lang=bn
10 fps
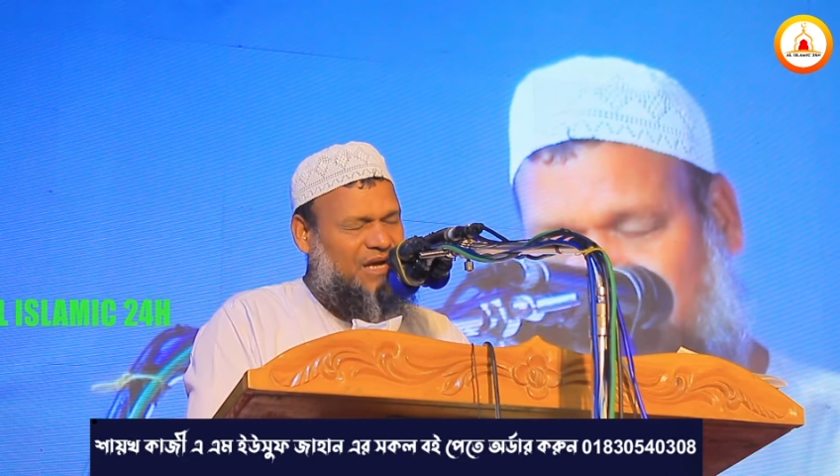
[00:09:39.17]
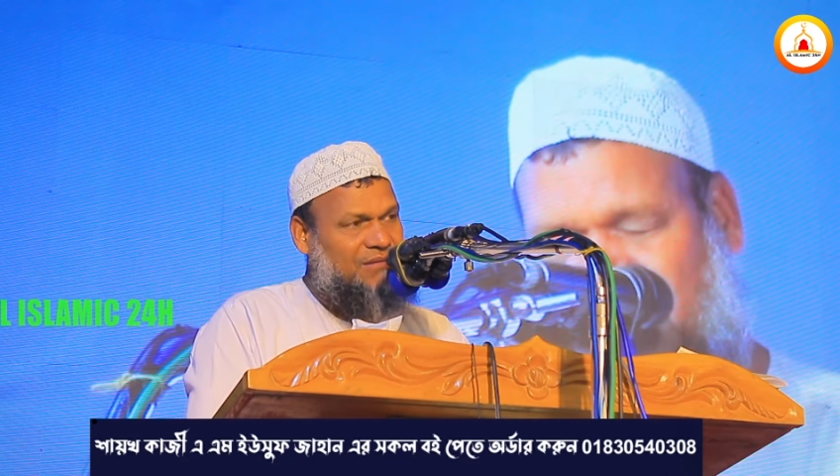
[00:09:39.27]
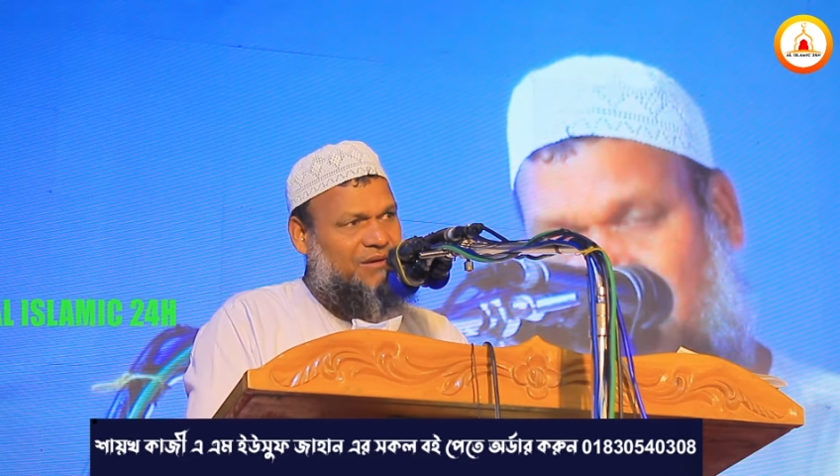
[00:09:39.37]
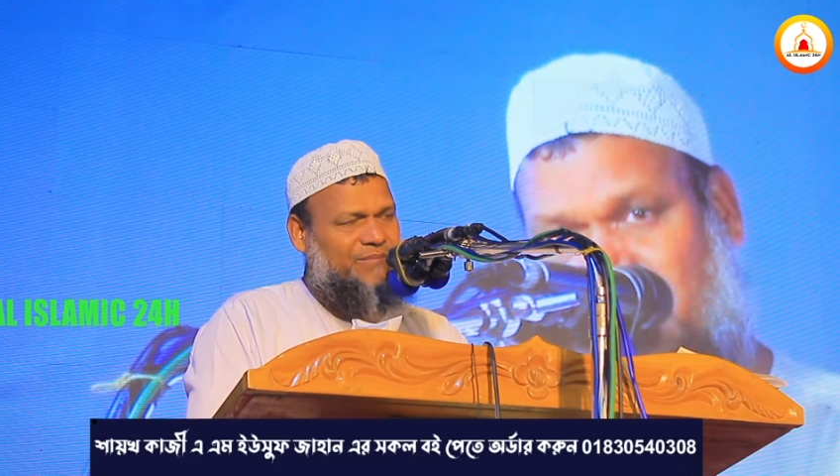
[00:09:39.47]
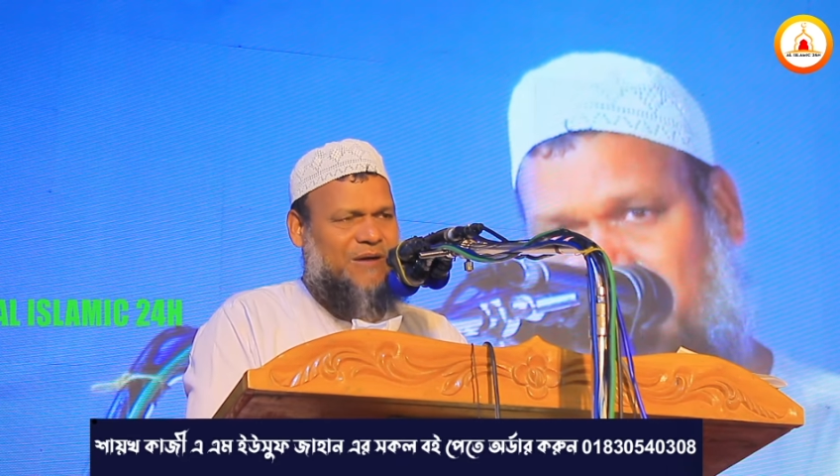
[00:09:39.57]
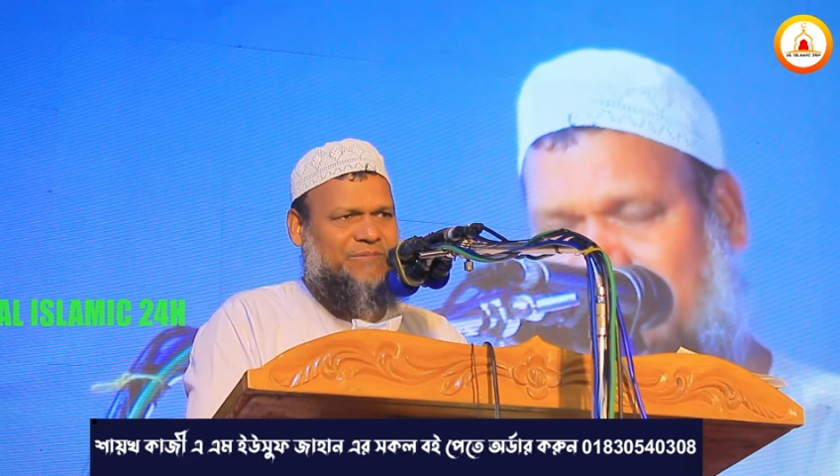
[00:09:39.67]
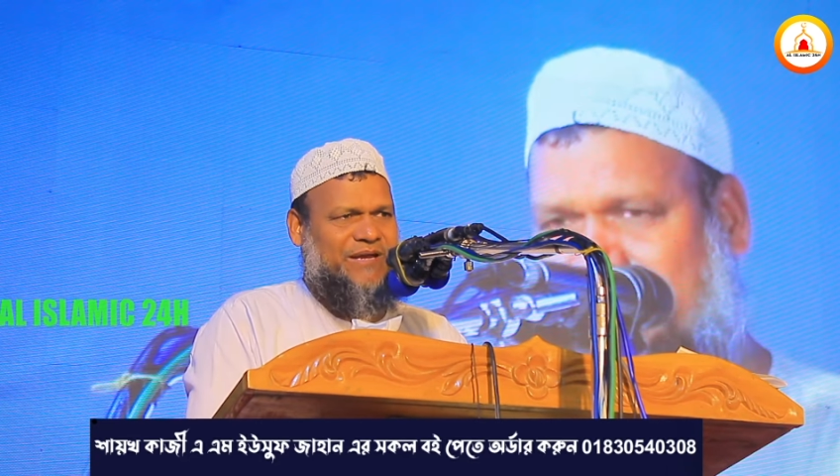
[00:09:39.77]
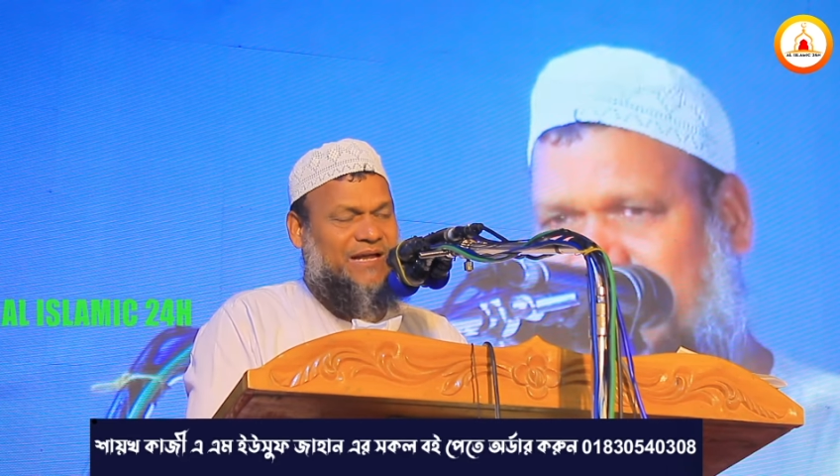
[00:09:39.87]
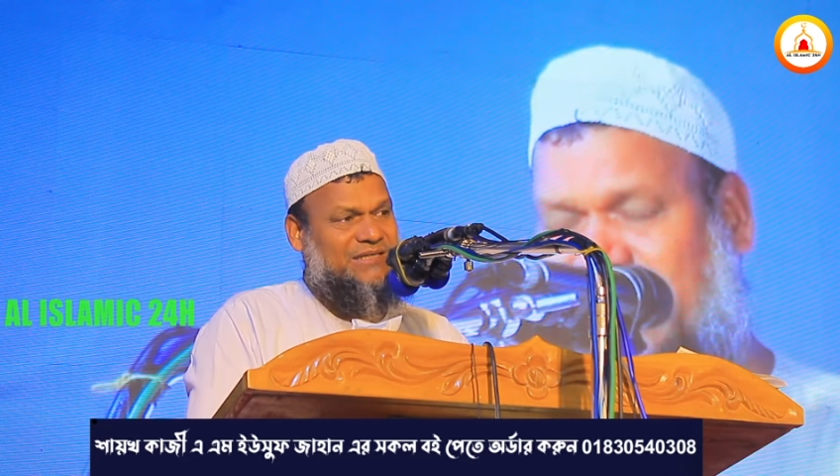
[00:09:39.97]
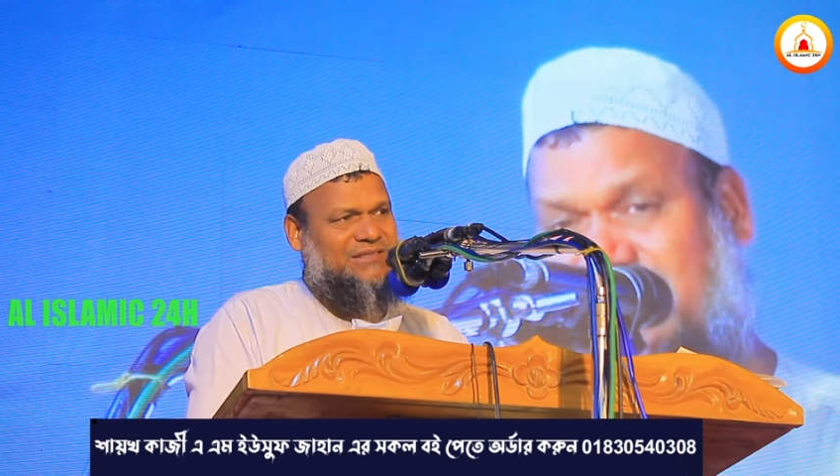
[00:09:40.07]
আমার বাপে
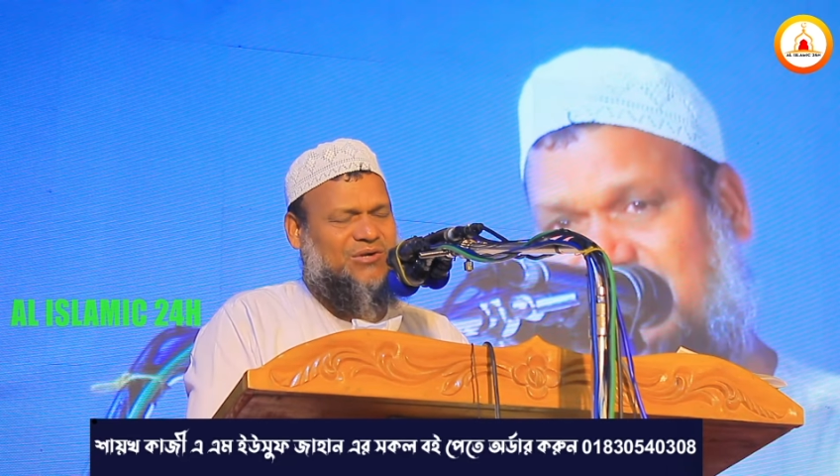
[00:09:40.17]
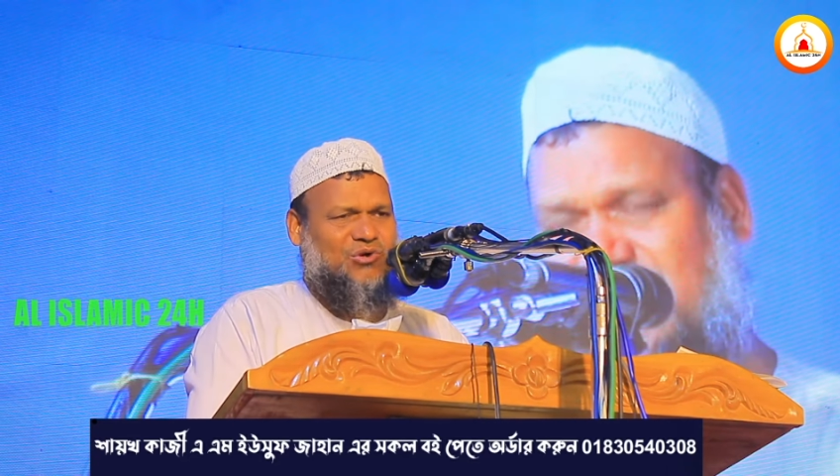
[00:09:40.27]
একটা